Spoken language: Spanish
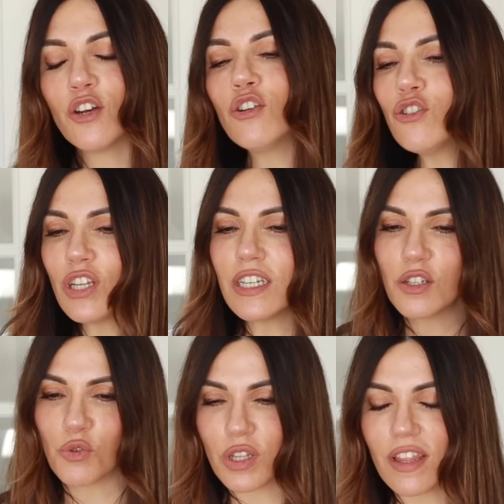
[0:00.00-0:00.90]
No sé
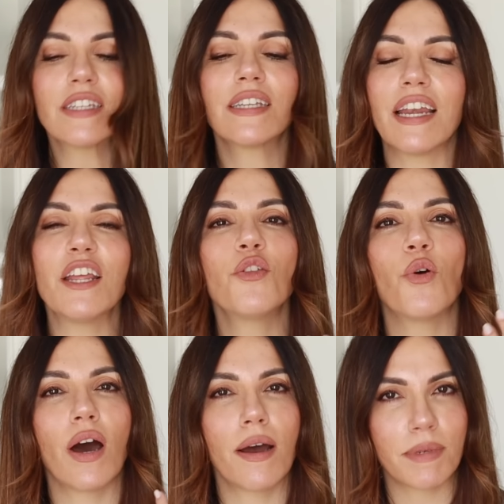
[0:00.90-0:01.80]
si ustedes han
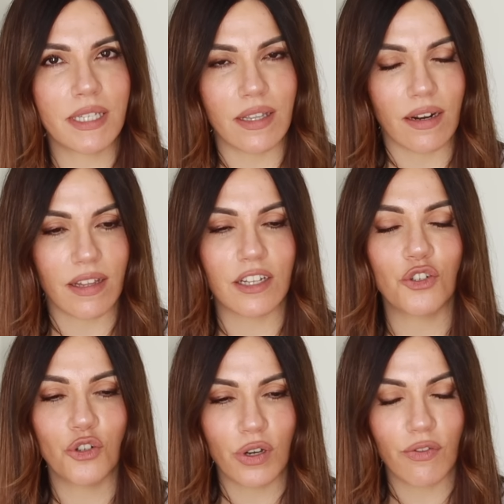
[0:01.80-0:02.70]
ido a Ámsterdam,
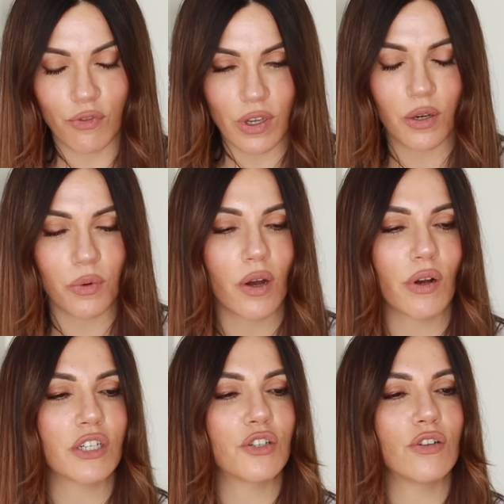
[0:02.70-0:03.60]
yo fui en una
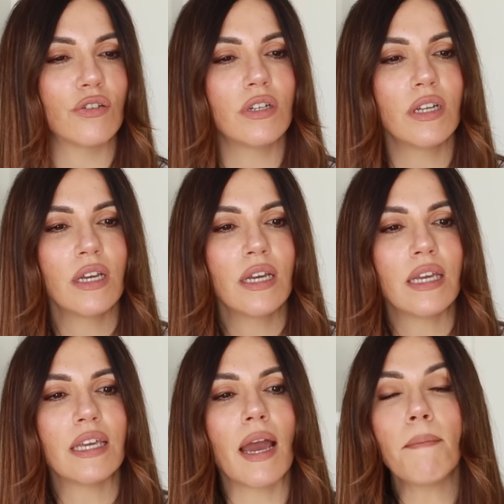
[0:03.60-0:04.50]
ocasión,
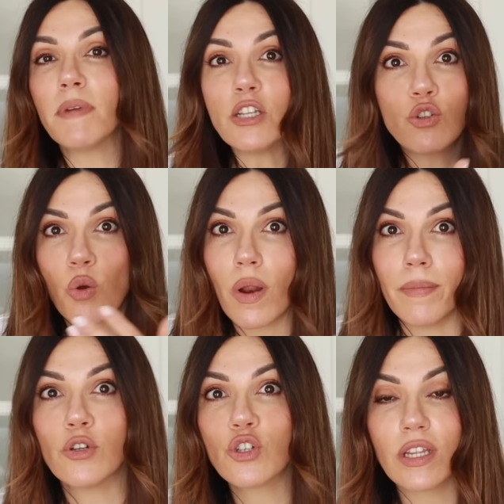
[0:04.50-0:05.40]
y han visto, o al
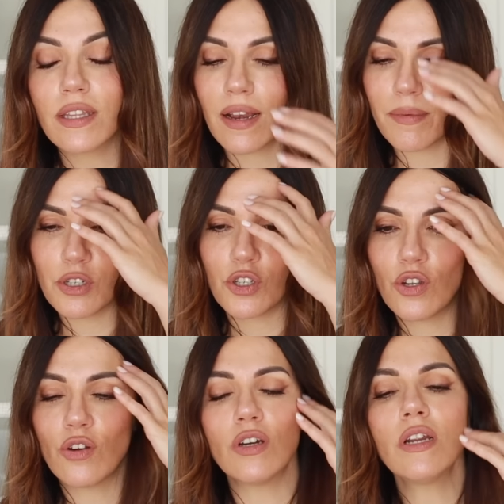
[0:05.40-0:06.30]
menos en
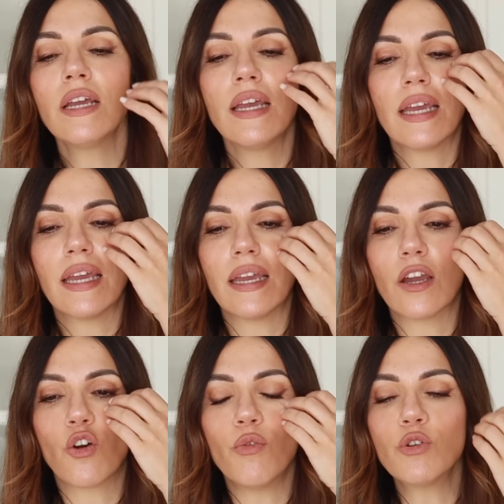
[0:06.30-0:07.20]
televisión,
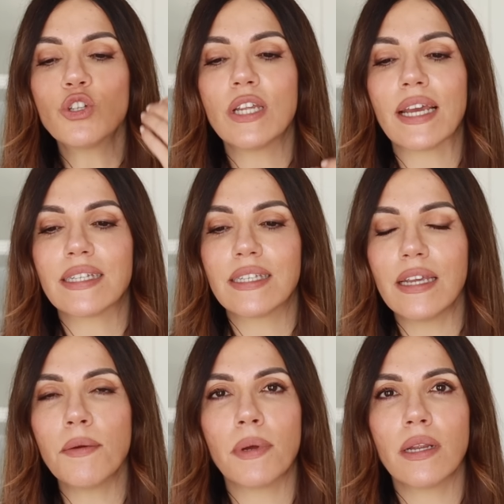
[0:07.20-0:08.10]
eh, cómo se
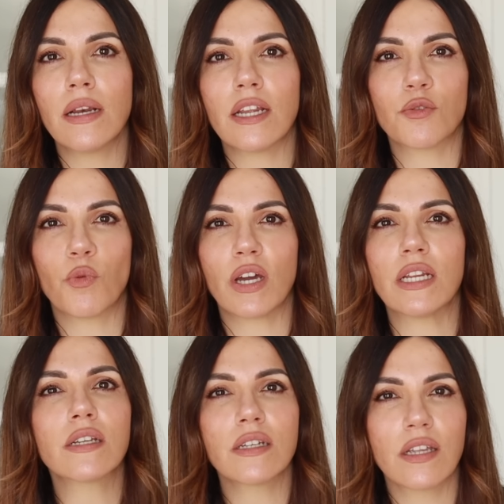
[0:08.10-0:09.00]
exhiben las
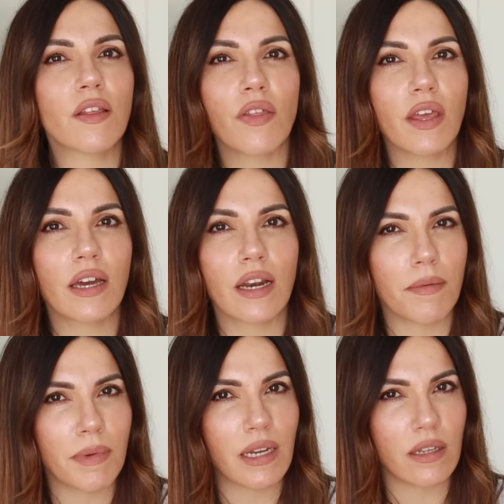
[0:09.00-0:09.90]
mujeres que se dedican
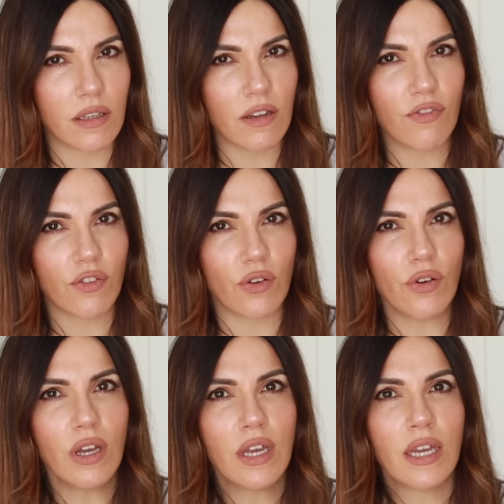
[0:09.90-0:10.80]
al
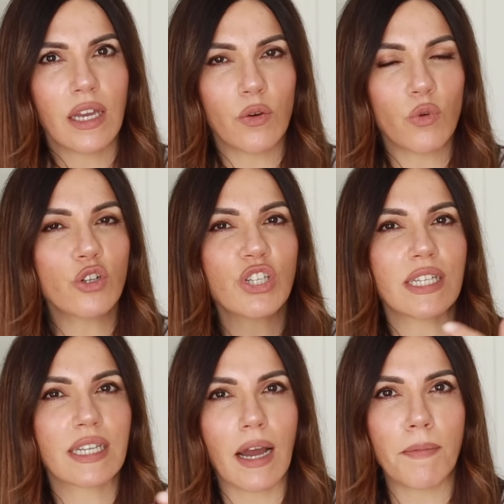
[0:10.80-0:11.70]
meretricio en unos
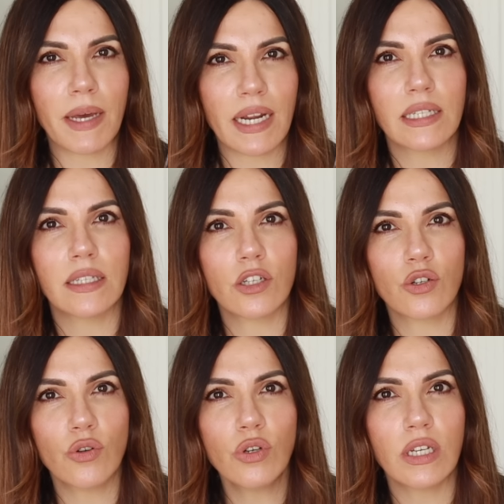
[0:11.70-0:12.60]
escaparates,
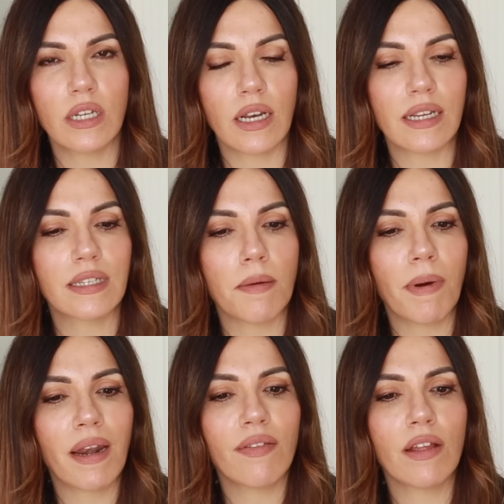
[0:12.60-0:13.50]
¿no? Y les
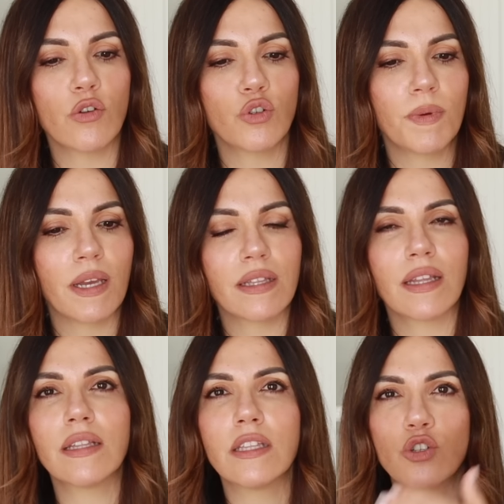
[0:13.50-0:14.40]
separa de los
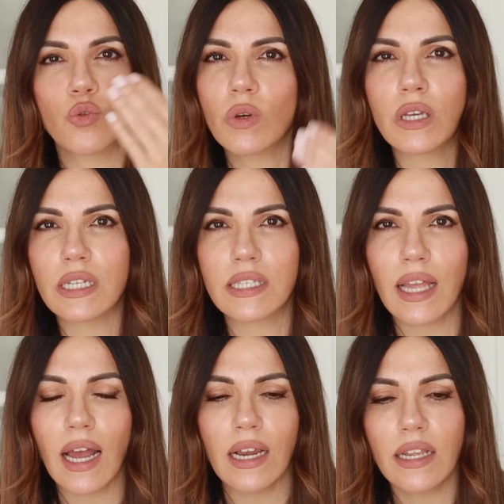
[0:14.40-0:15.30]
viandantes un
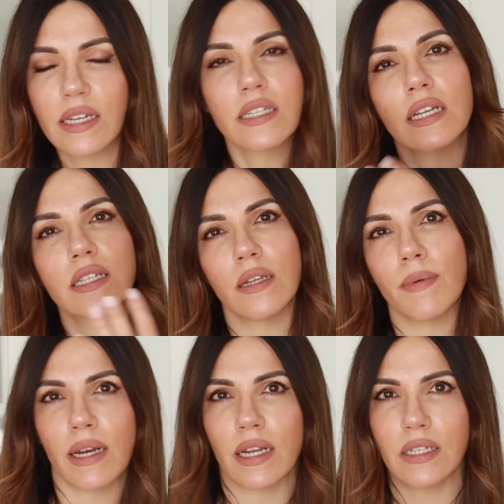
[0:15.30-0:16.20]
cristal, ellas se
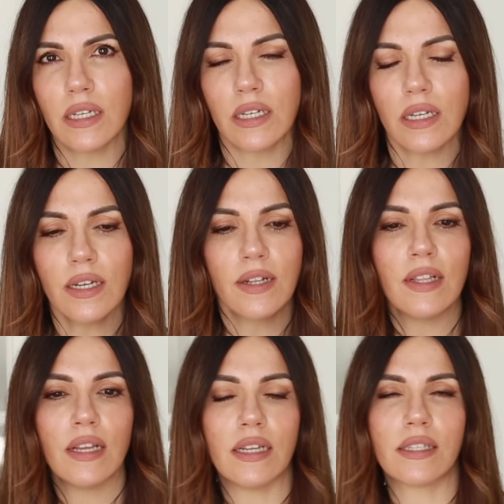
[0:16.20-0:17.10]
exhiben allí,
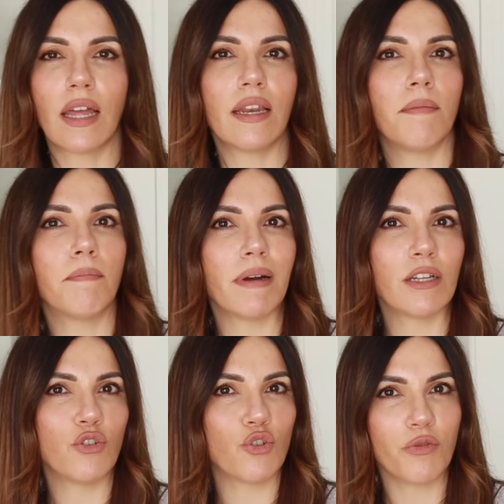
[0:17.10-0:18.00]
están en
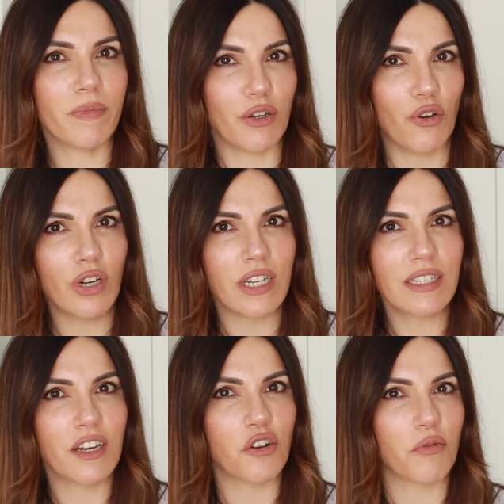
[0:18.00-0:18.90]
paños
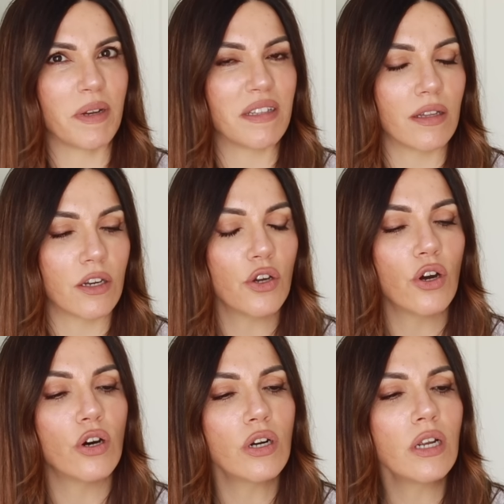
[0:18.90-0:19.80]
menores, en ropa
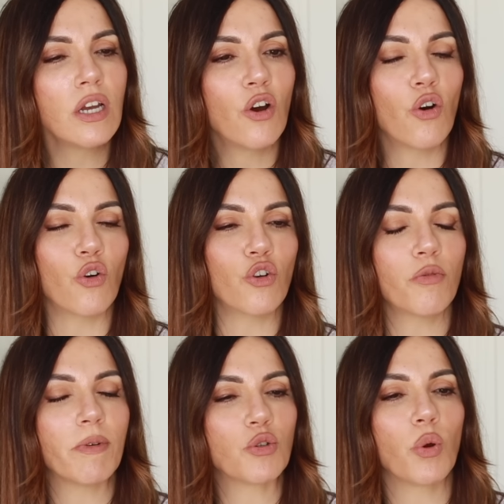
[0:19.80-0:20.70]
interior o con
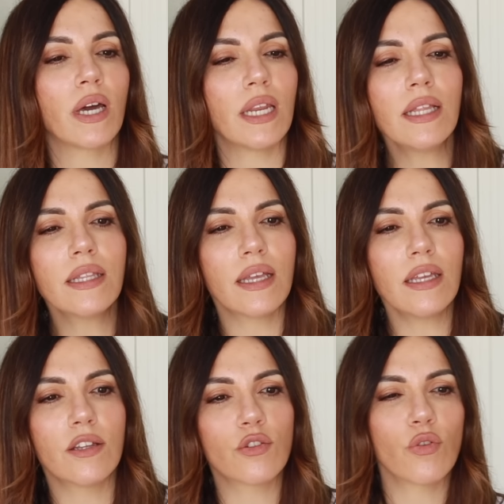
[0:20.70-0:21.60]
ropa sugerente,
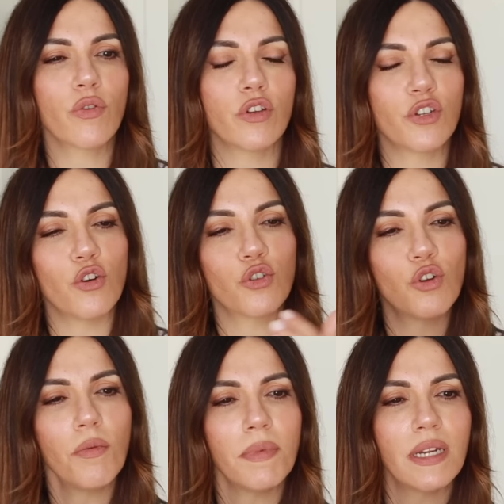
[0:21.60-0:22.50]
y entonces los
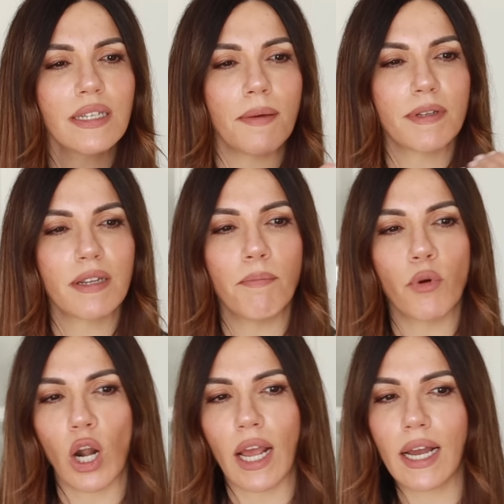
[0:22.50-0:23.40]
hombres que pasan
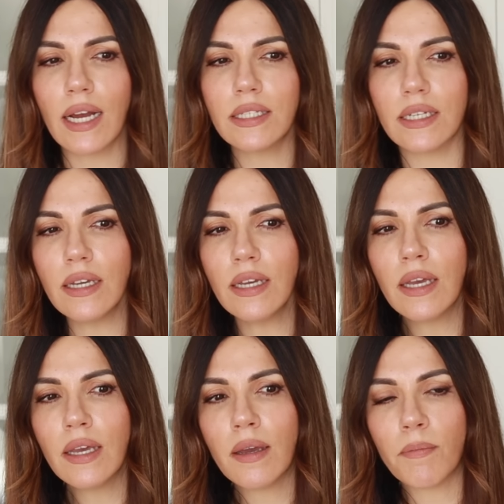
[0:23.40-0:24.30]
por la calle
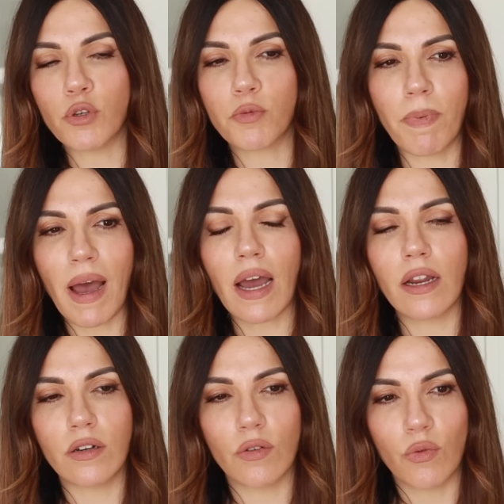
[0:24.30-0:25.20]
pues
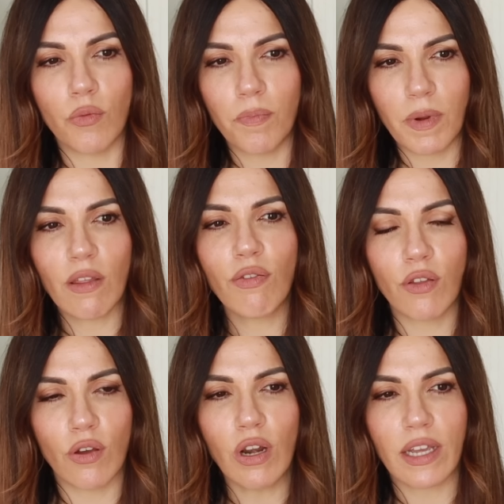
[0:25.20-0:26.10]
pagan un
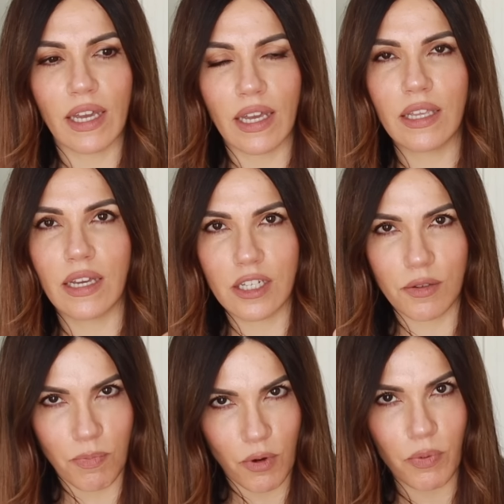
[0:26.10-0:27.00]
precio, el que
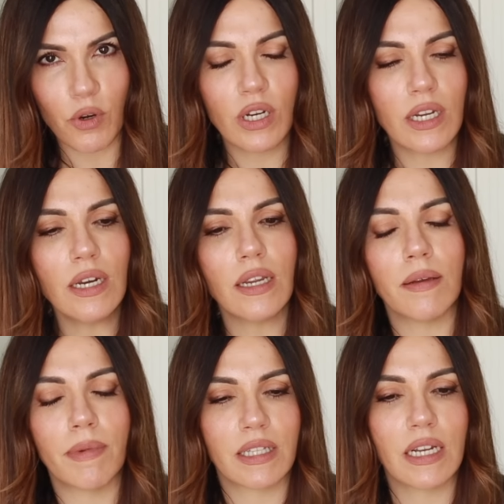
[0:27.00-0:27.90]
ellas proponen,
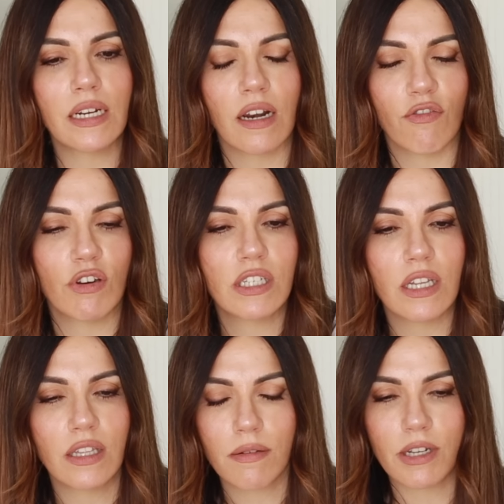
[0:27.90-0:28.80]
y mantienen relaciones
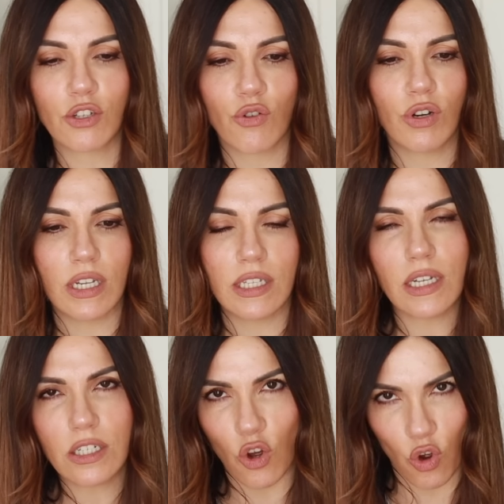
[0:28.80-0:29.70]
íntimas con
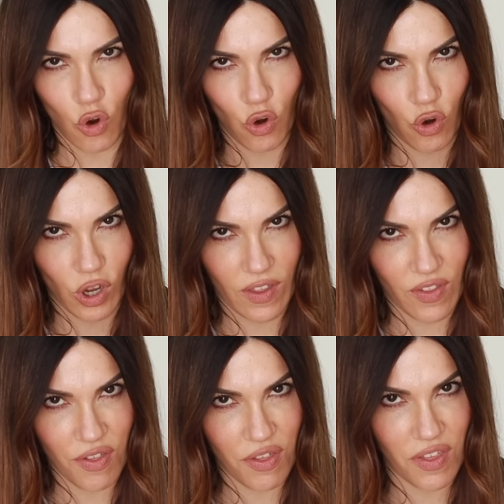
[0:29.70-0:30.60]
ellas o lo que
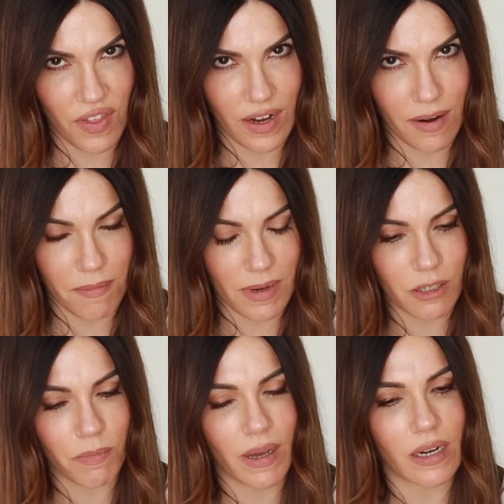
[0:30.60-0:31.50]
decidan
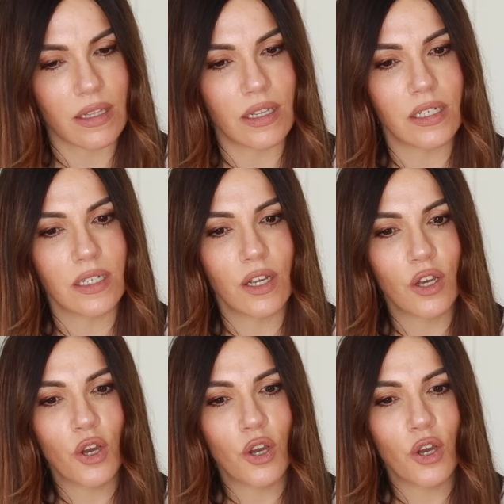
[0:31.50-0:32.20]
ambas partes.